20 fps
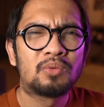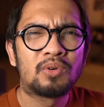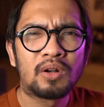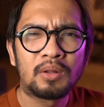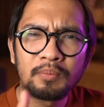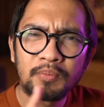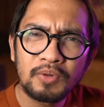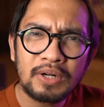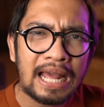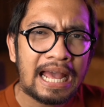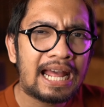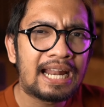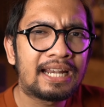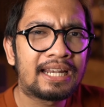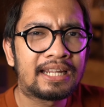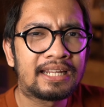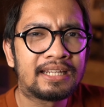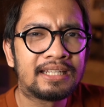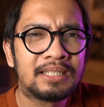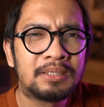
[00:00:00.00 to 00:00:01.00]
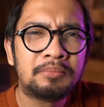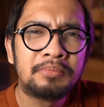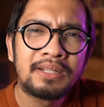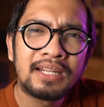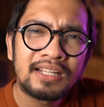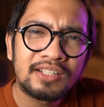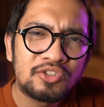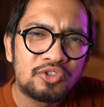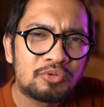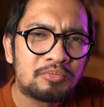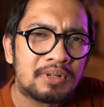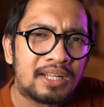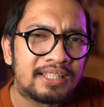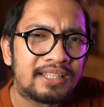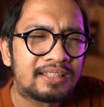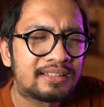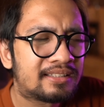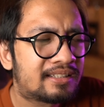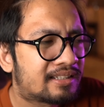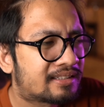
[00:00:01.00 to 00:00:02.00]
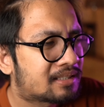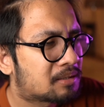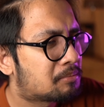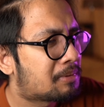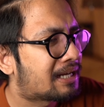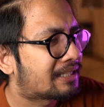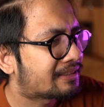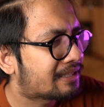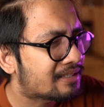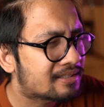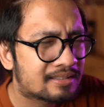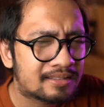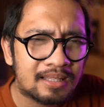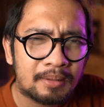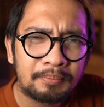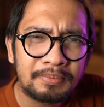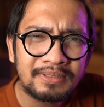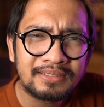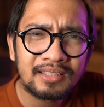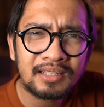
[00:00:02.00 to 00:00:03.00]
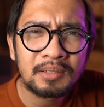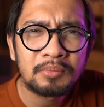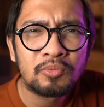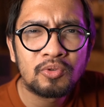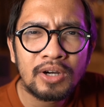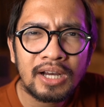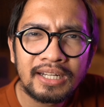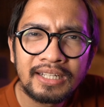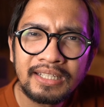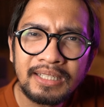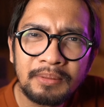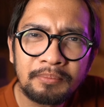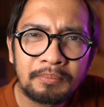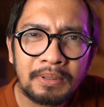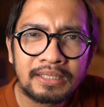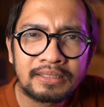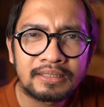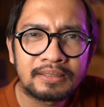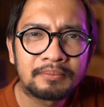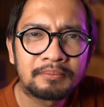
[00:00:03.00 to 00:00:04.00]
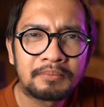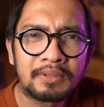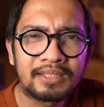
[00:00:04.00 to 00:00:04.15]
Walaupun aneh, dibilang jumlah yang tidak terbatas, tapi seribu kali lipat.